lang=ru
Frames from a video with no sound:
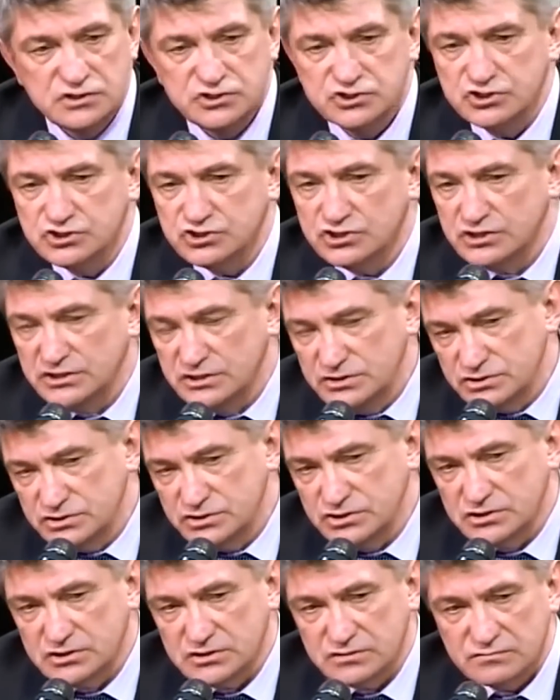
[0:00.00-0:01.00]
и
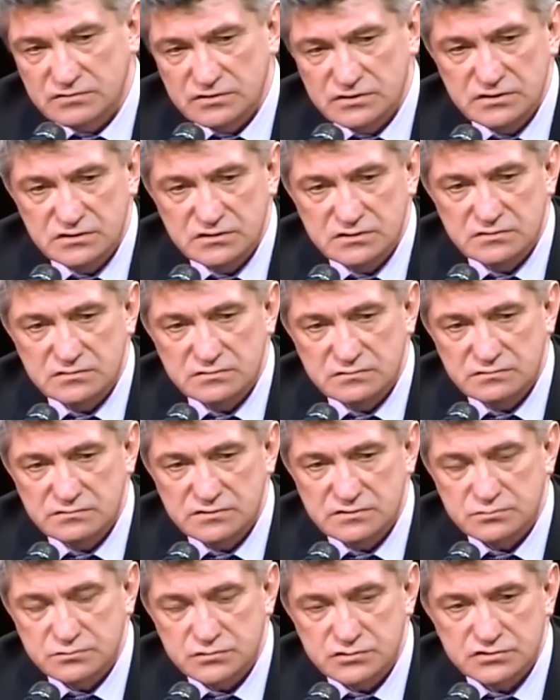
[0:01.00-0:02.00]
тяжелейший конфликт,
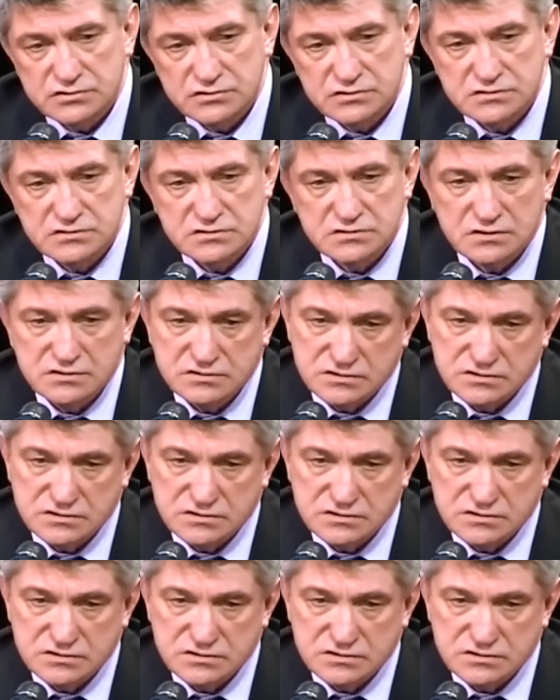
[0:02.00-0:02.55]
возможно, с